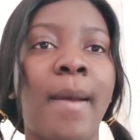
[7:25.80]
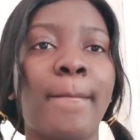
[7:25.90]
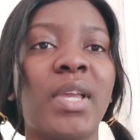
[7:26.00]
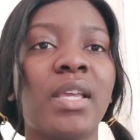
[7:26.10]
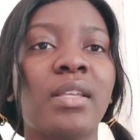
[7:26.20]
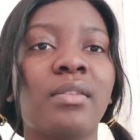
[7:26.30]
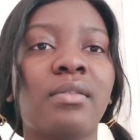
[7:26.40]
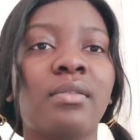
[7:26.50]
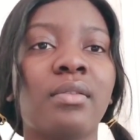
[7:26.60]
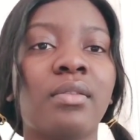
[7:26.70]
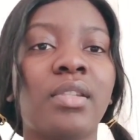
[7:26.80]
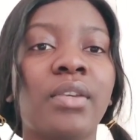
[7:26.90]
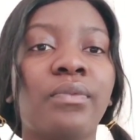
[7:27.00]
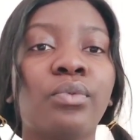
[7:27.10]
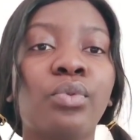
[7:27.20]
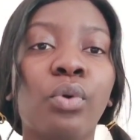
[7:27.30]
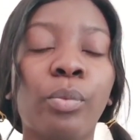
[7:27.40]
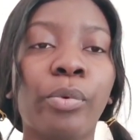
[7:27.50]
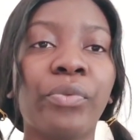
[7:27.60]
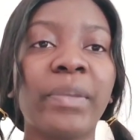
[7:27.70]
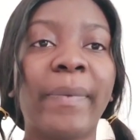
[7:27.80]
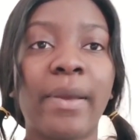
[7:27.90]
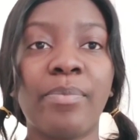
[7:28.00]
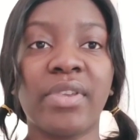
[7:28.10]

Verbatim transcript: mais si vous ne répondez pas